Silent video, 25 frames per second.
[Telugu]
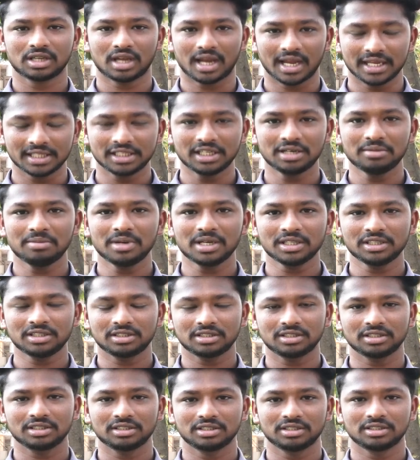హైదరాబాద్
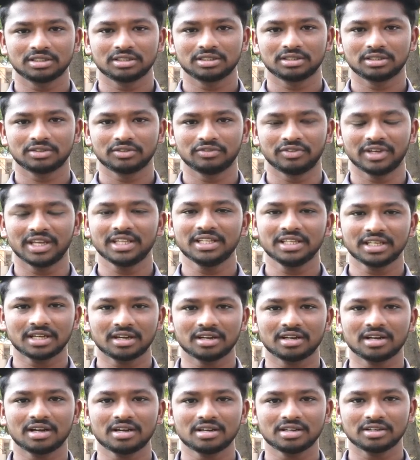
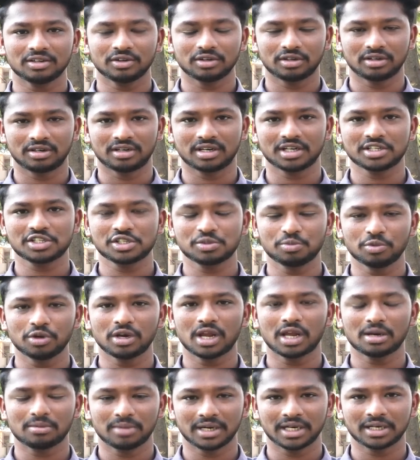వేదికగా డ్రగ్స్
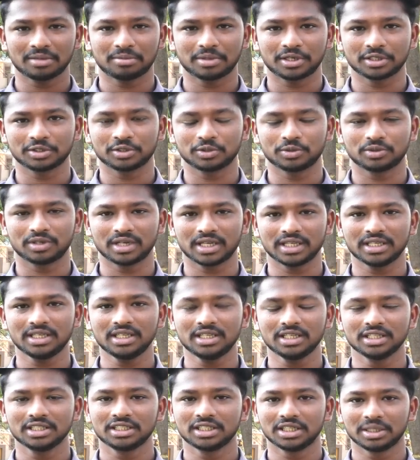మూలాలు బయటపడుతూ ఉన్నాయి
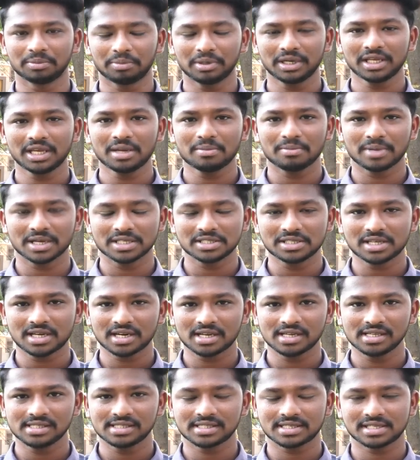ఇప్పటికే
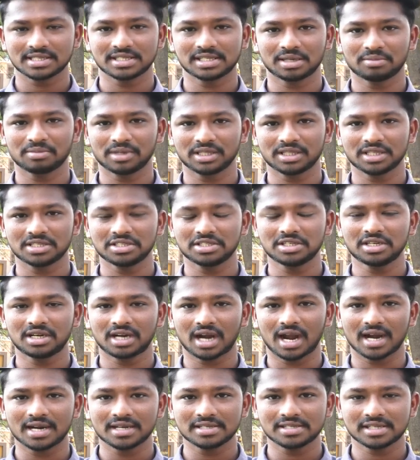బంజారా హిల్స్కి సంబంధించి
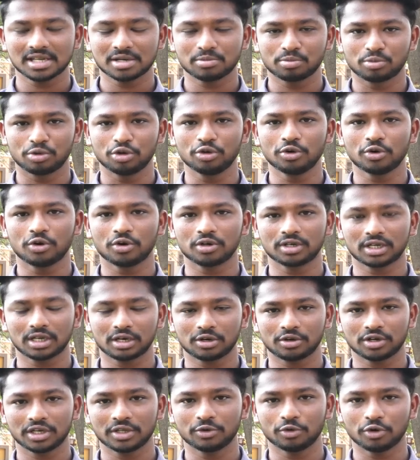రాడిసన్ బ్లూ
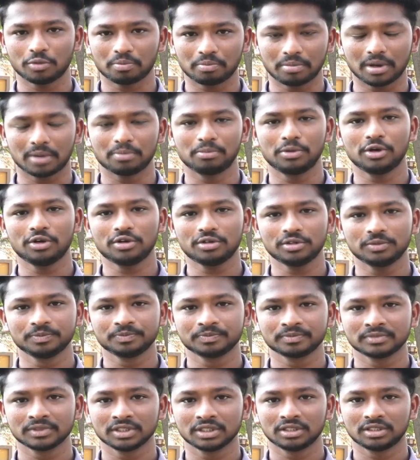హోటల్లోని ఓ పబ్లో
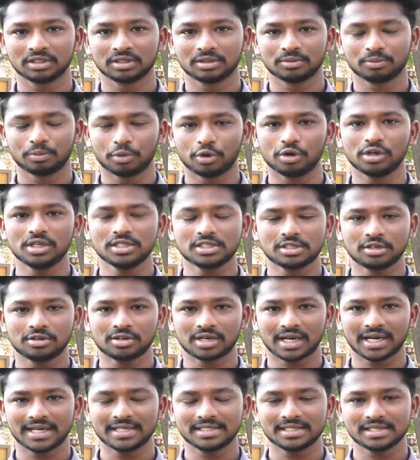పోలీసులు
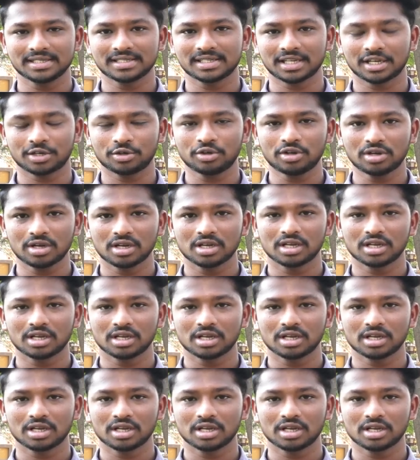రైడ్ చేశారు